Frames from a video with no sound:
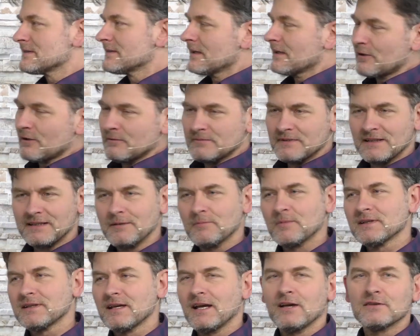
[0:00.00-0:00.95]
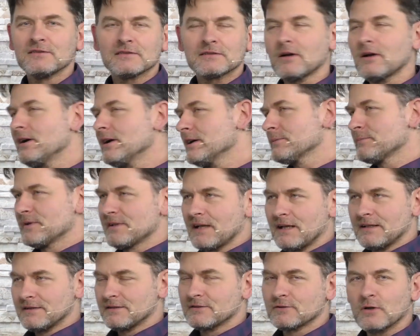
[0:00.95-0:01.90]
Da kommt dann jemand daher und sagt, oh, ich bin
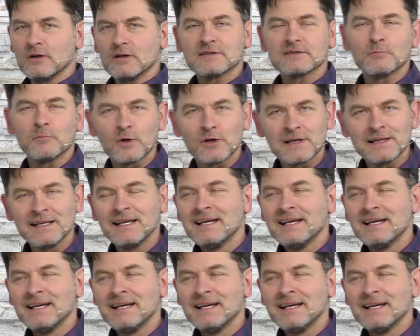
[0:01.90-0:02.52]
ein tolles Model